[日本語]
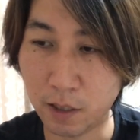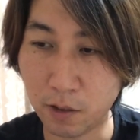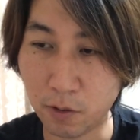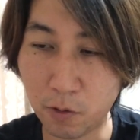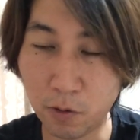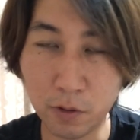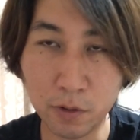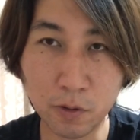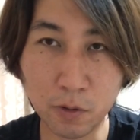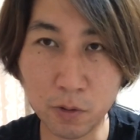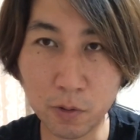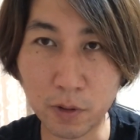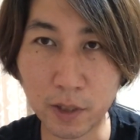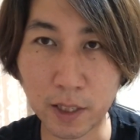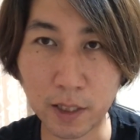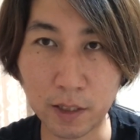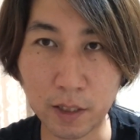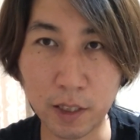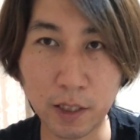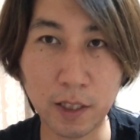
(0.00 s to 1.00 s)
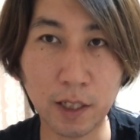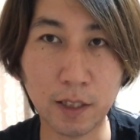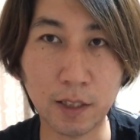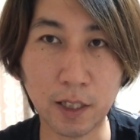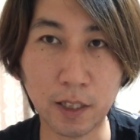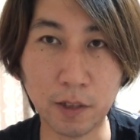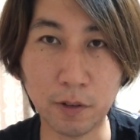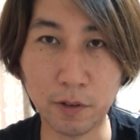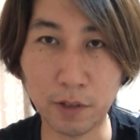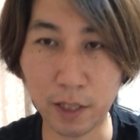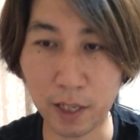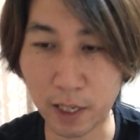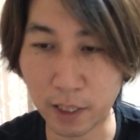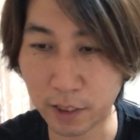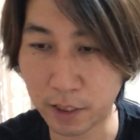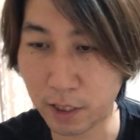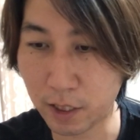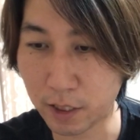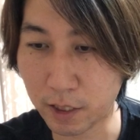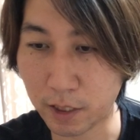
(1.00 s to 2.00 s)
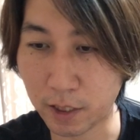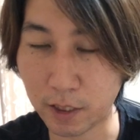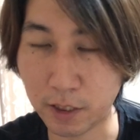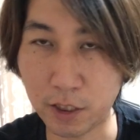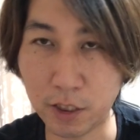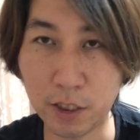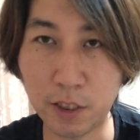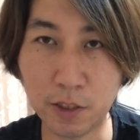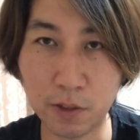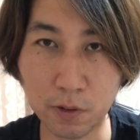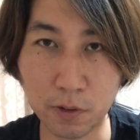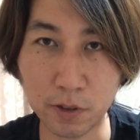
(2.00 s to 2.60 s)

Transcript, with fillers: こういうことをやってきたんだというね明らかな実